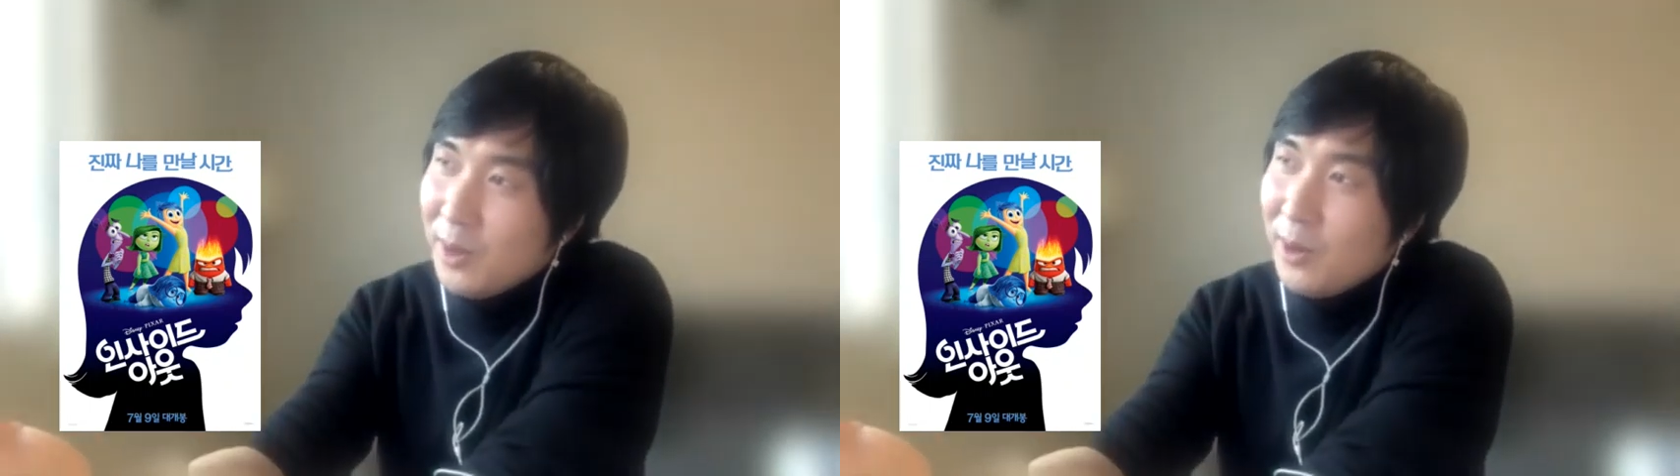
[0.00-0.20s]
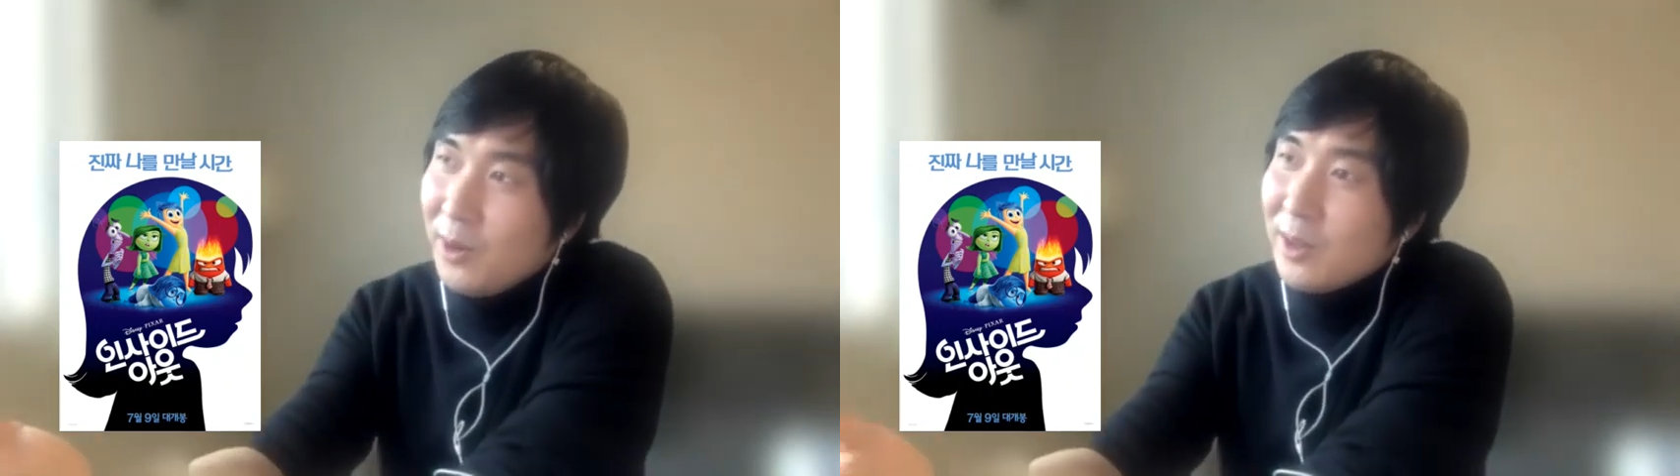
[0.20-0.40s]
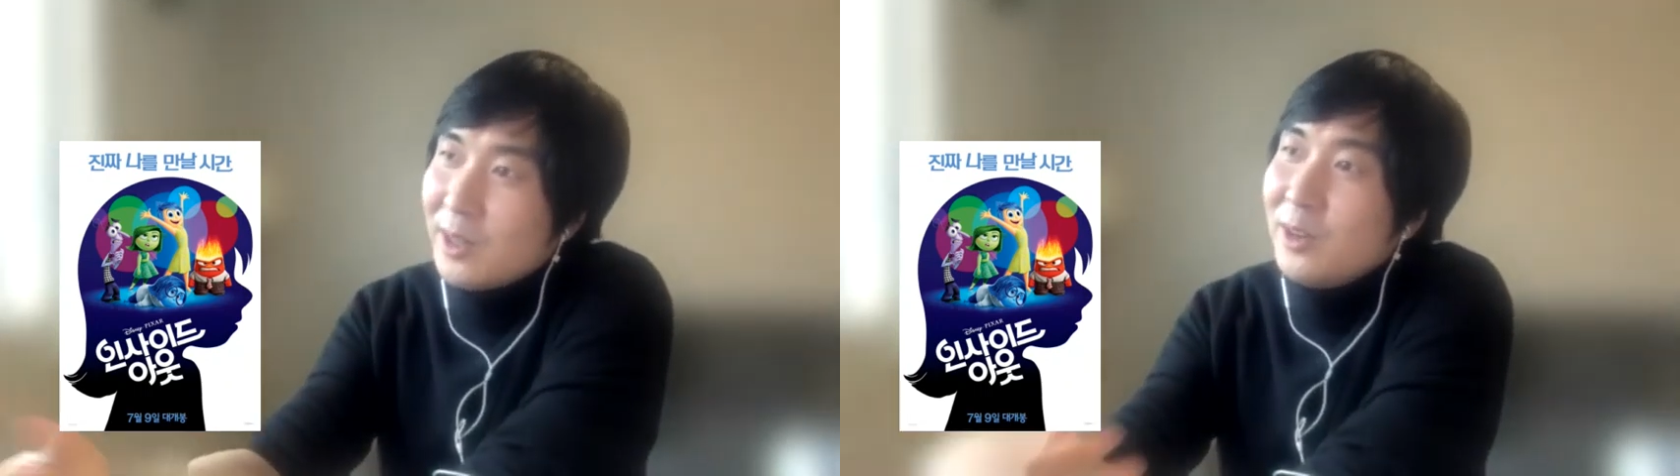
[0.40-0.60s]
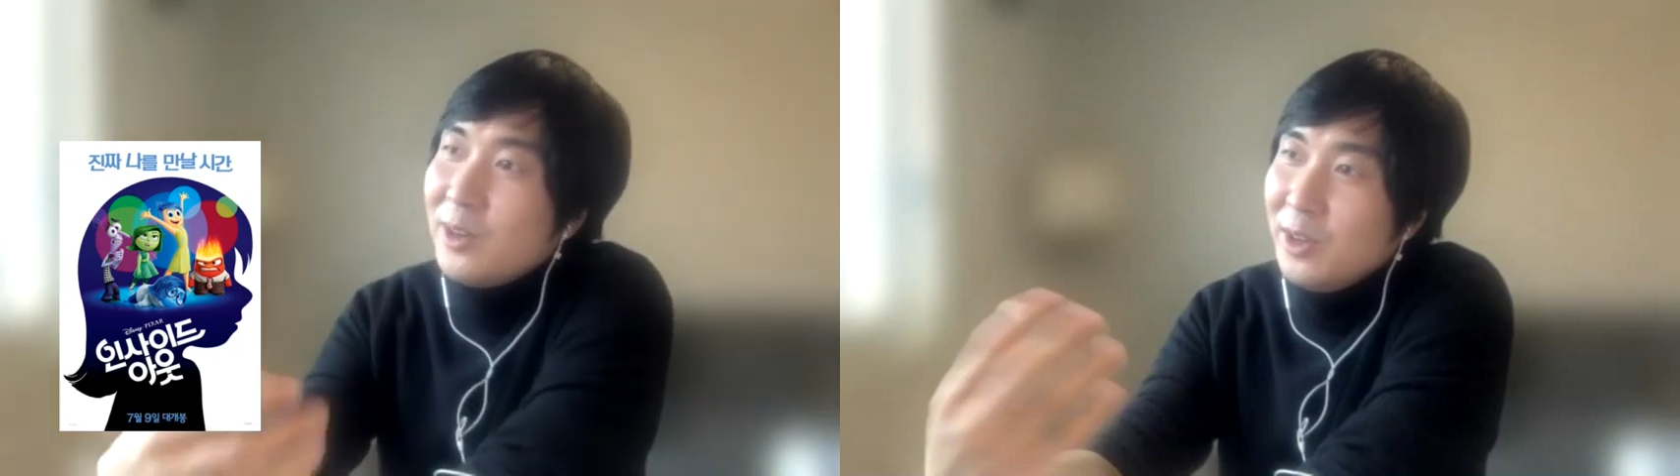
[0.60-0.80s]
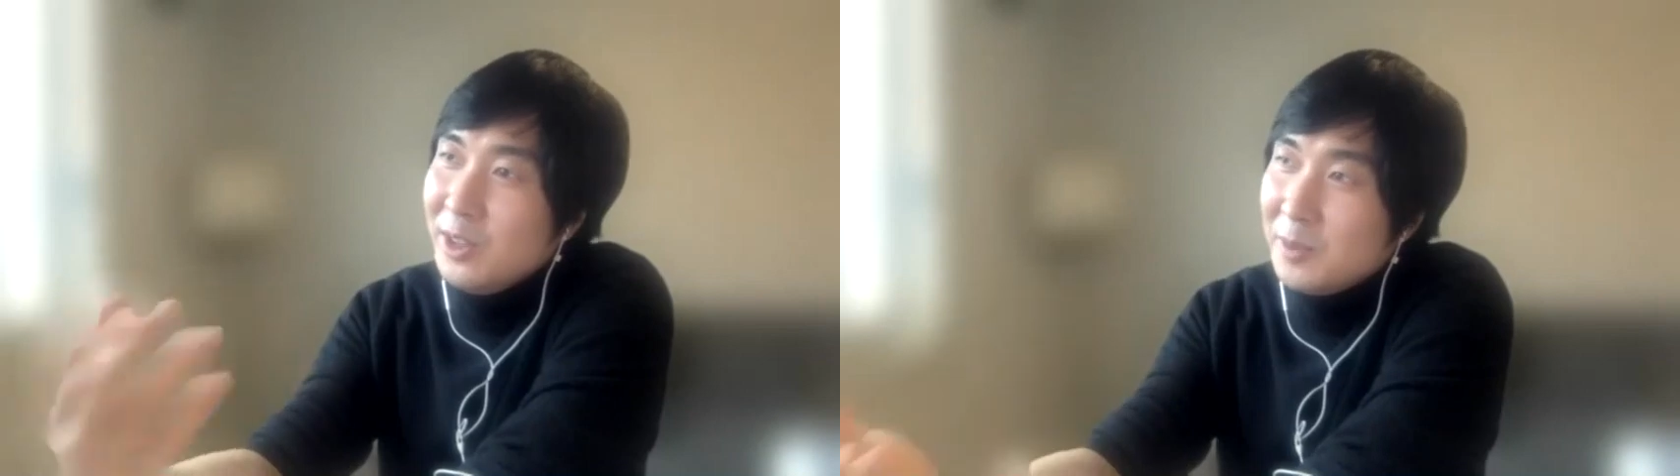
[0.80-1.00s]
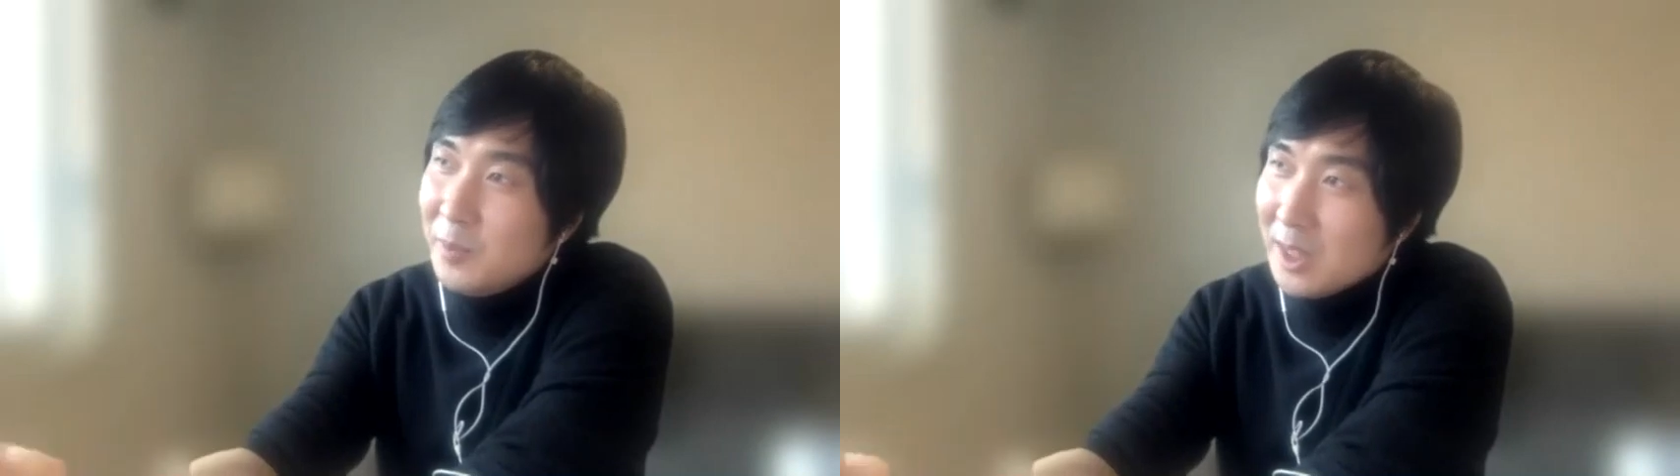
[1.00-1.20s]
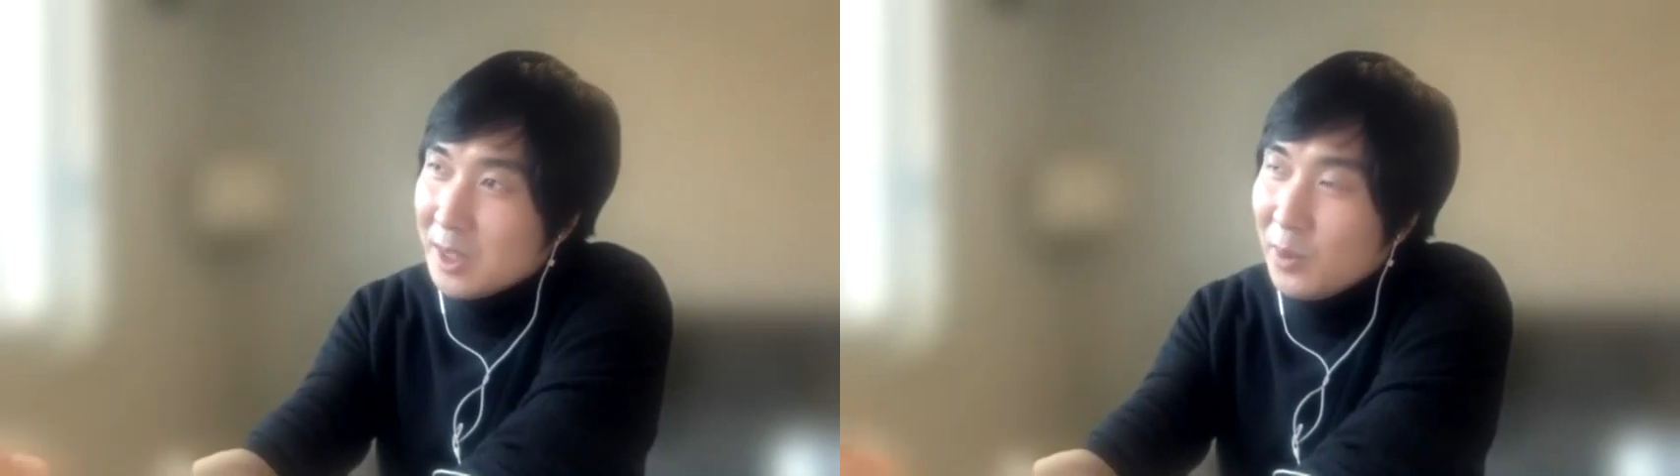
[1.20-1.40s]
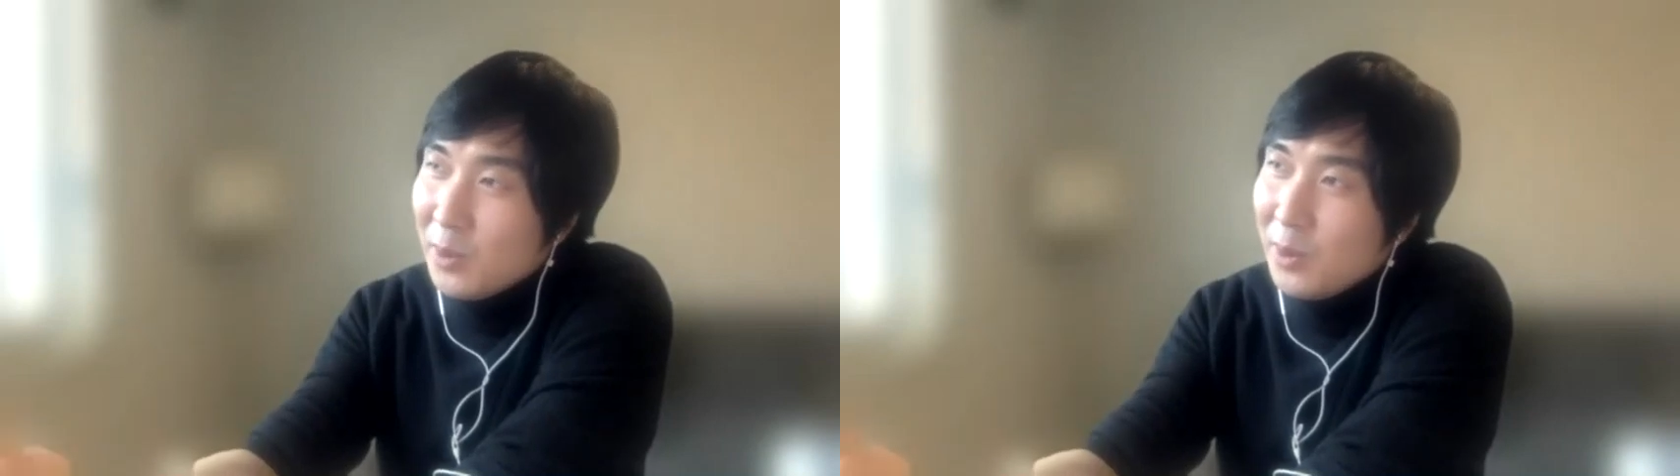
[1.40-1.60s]
어, 그런 걸
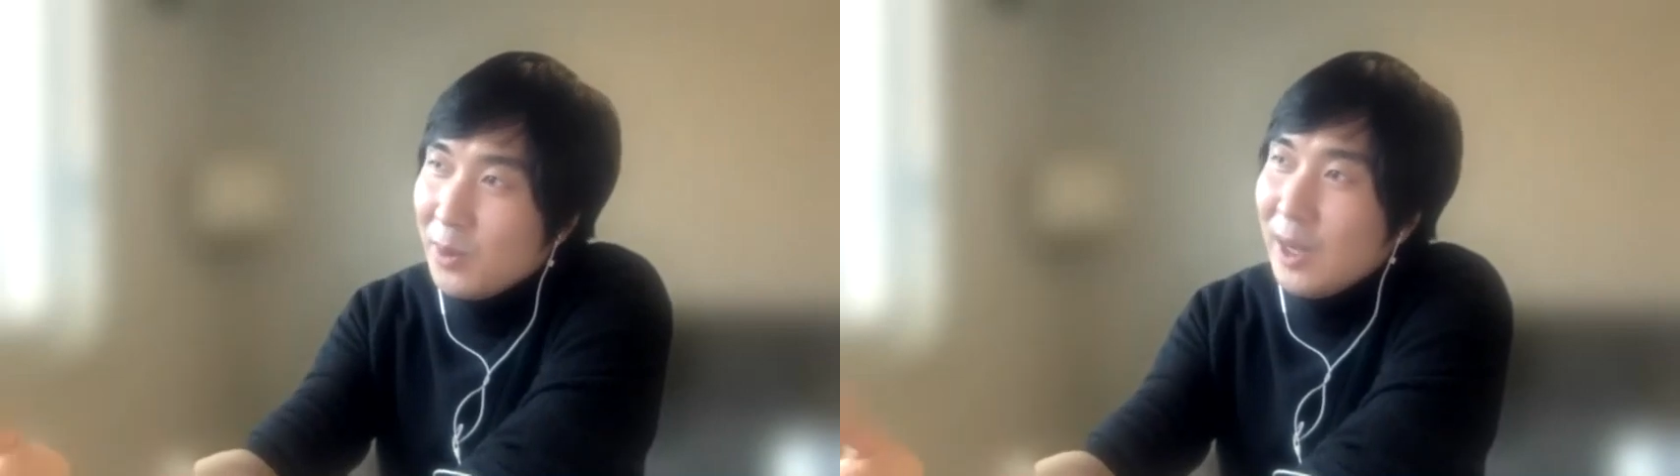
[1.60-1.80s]
연습하시고